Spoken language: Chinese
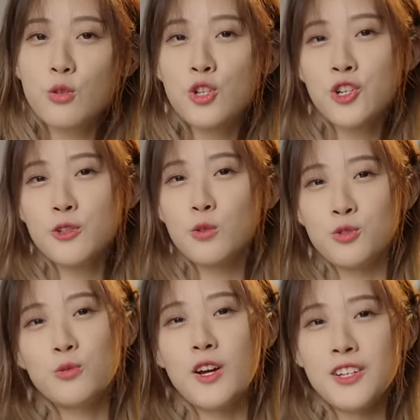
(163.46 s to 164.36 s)
于是
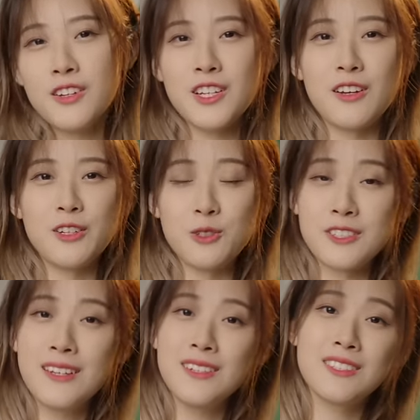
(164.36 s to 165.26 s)
我去网上找了
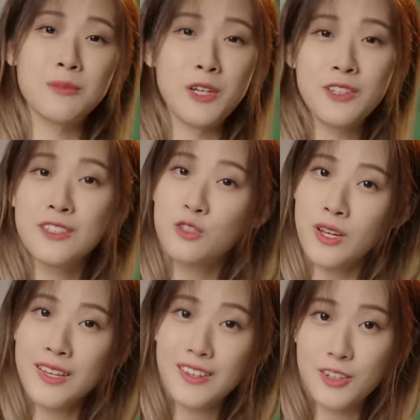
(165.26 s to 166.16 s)
有 3D 扫描仪的
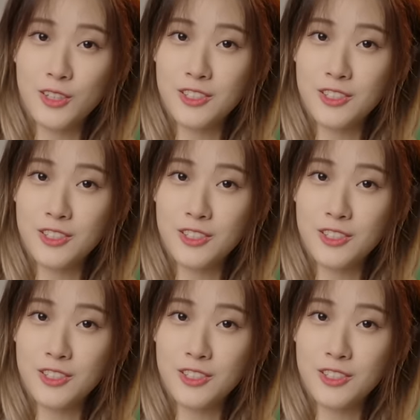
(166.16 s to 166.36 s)
专业人